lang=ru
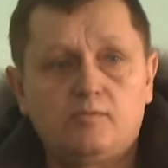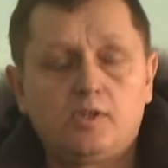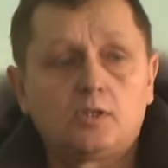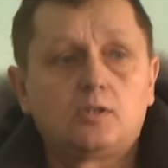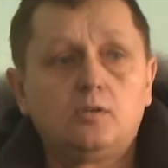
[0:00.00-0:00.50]

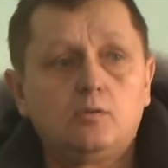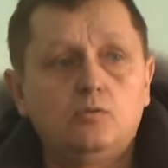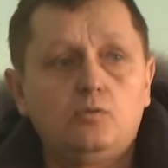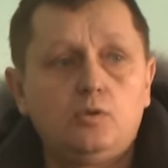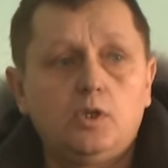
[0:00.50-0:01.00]
Взяты
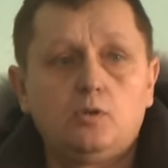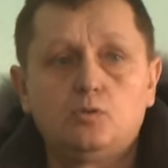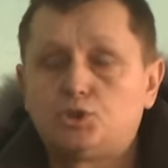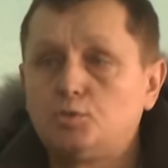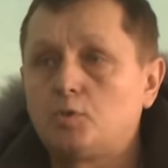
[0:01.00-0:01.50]
у людей
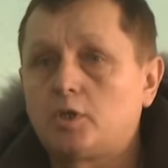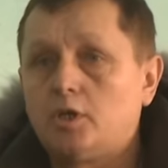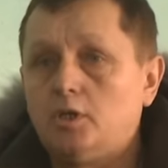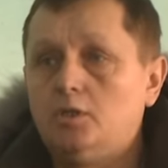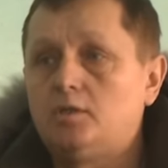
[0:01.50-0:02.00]
очень
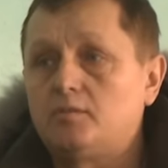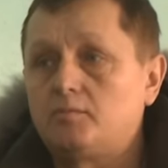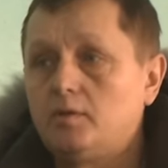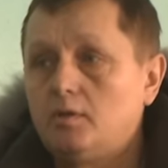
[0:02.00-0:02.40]
много кредитов,